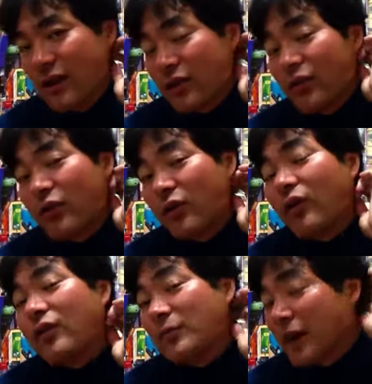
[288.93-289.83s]
あ
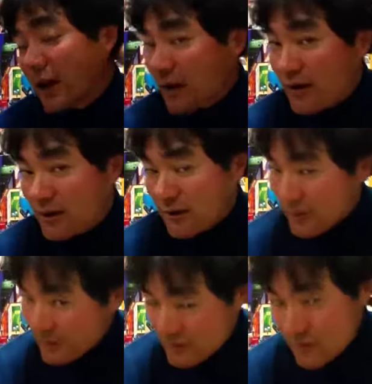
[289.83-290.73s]
の、まあ、
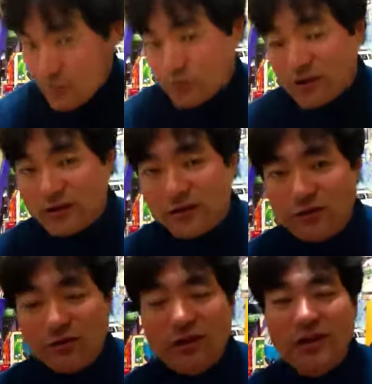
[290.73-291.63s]
ジャンプ買って読ん
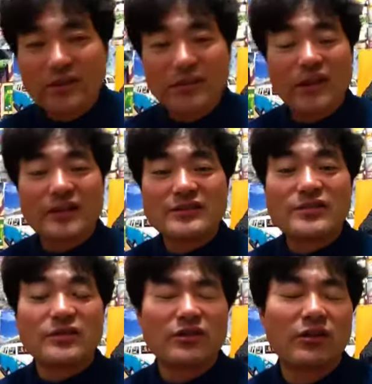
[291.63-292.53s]
でください、みたいな感じで
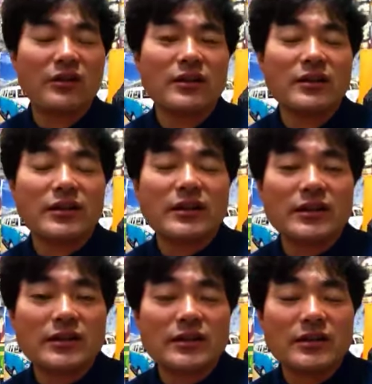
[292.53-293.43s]
すけど、
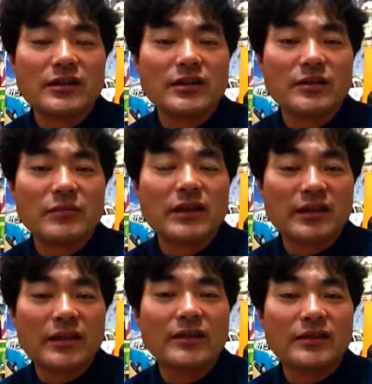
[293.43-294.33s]
えー、まあ
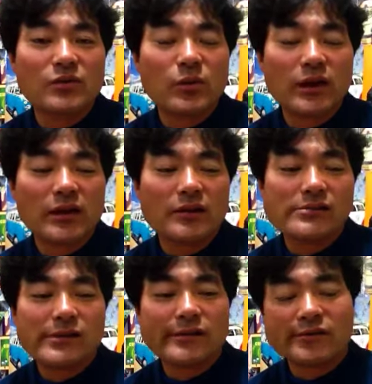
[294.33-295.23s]
ね、要は、
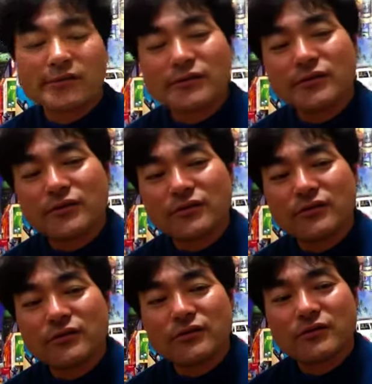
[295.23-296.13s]
あの、
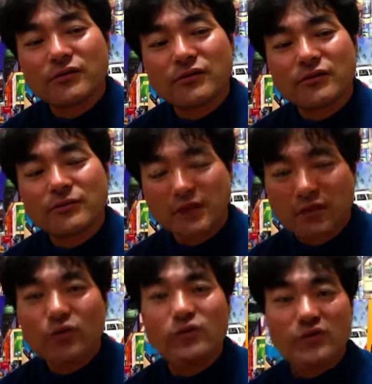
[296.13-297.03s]
まあ
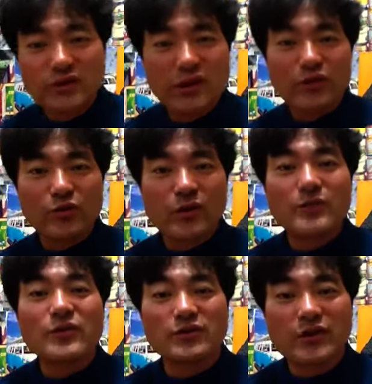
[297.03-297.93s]
そういうことで言いたいことは分か
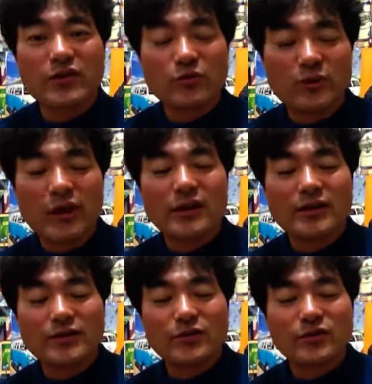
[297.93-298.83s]
りますよね。要は、
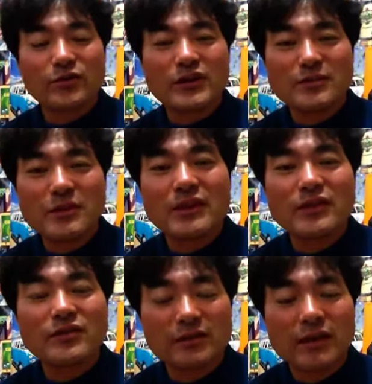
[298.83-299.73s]
あの、そんなに意味がな
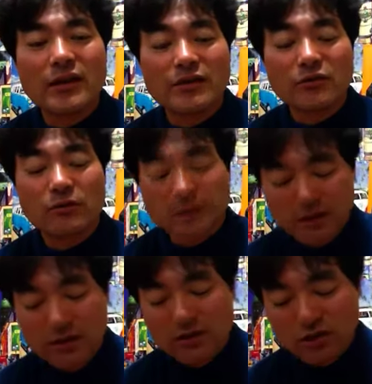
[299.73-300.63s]
いですね。あの、
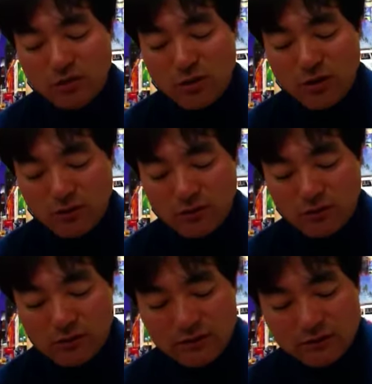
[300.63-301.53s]
中央バー
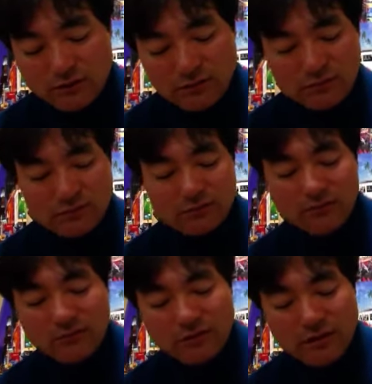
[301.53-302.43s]
を、あ
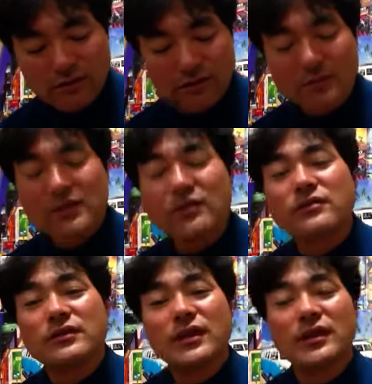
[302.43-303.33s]
の、刺すためにで
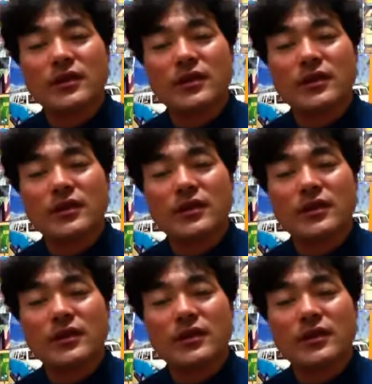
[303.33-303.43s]
すね、